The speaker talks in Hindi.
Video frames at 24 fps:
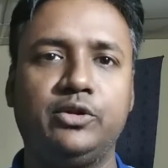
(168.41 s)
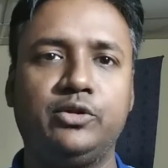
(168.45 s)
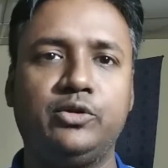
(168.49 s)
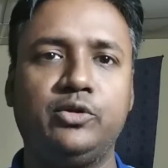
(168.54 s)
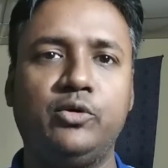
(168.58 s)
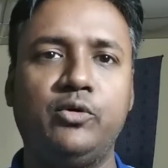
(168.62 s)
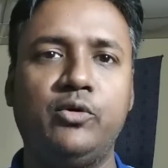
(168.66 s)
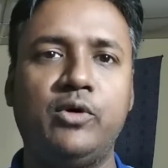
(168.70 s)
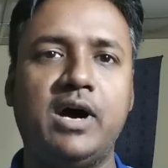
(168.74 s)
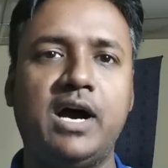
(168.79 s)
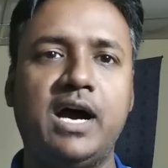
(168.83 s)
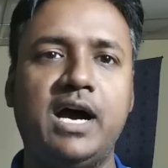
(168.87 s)

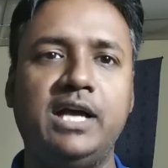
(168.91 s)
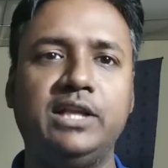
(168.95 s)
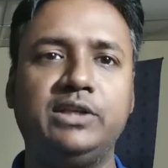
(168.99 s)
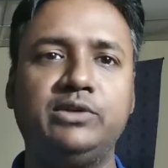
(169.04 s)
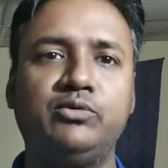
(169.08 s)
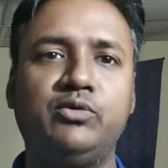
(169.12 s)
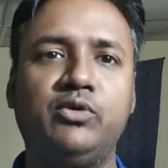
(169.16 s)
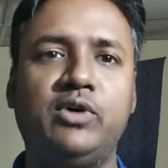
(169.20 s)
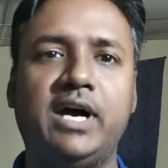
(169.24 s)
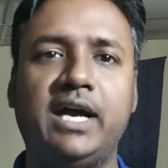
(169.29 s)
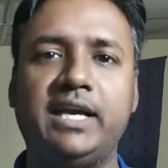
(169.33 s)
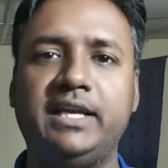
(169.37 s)
तो आज
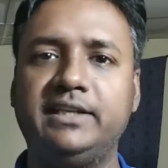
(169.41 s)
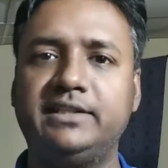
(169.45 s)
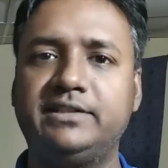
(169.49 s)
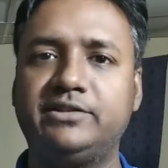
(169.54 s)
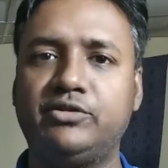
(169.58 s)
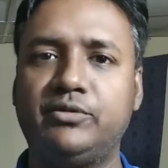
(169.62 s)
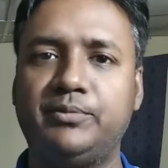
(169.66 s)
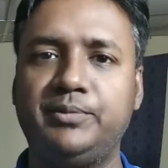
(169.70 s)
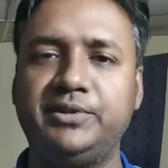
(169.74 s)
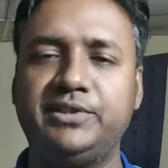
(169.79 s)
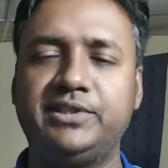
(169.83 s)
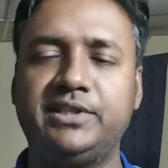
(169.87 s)
वो आई
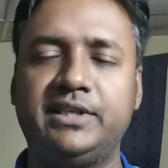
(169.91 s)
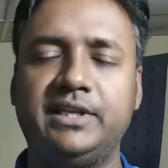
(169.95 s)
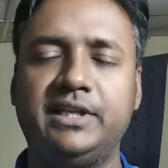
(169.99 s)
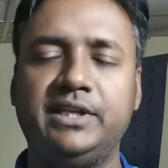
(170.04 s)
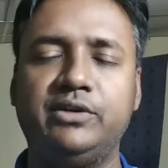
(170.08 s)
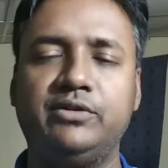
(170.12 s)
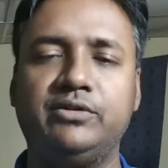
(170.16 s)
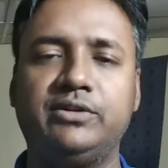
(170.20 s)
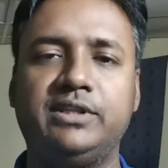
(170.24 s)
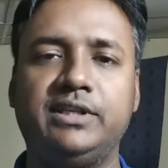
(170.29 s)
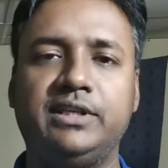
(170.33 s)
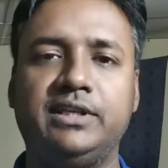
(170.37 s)
ऑफिसर
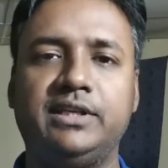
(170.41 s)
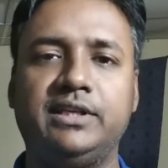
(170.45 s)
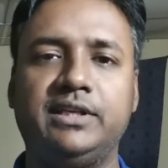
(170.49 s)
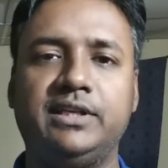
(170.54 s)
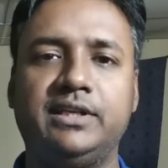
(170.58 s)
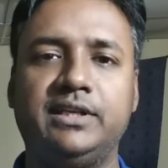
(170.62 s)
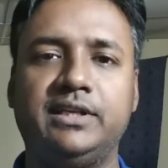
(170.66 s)
नहीं होती